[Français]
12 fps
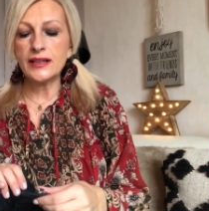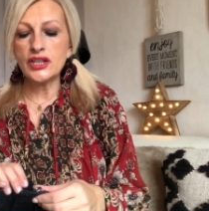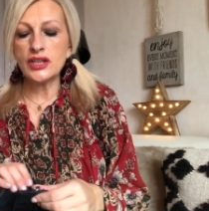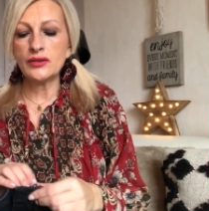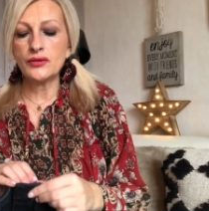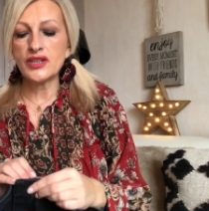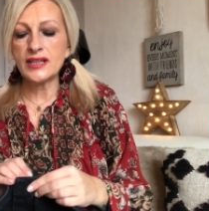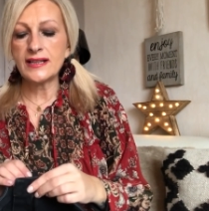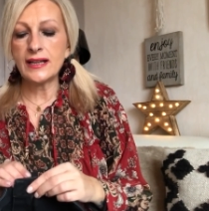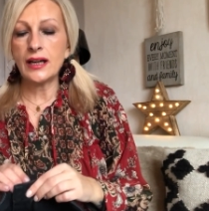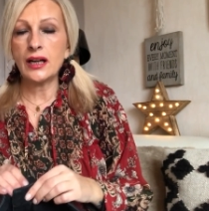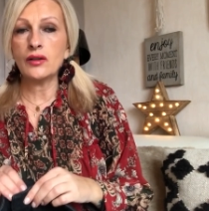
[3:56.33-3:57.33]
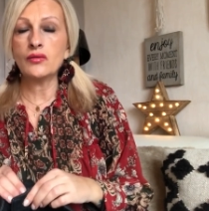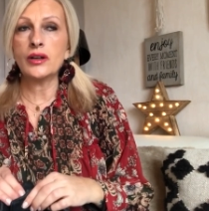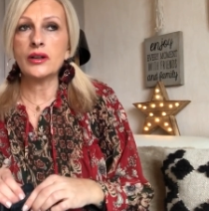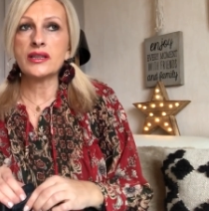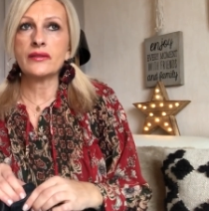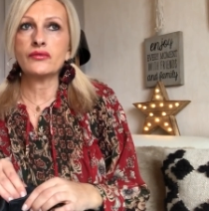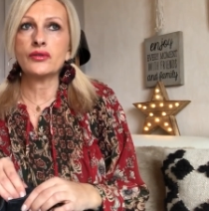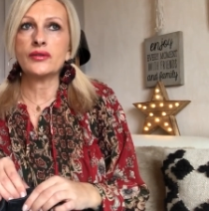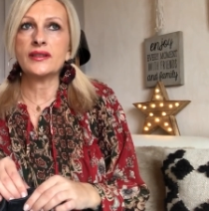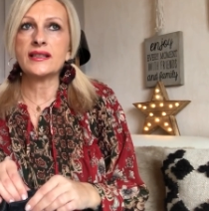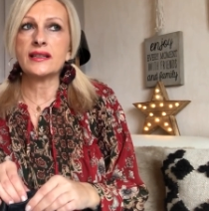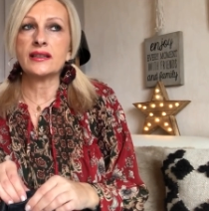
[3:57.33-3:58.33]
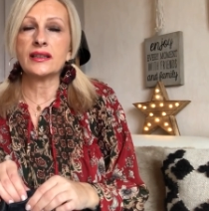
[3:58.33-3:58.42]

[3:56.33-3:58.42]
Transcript: les jeans de chez Zara ou alors si vous connaissez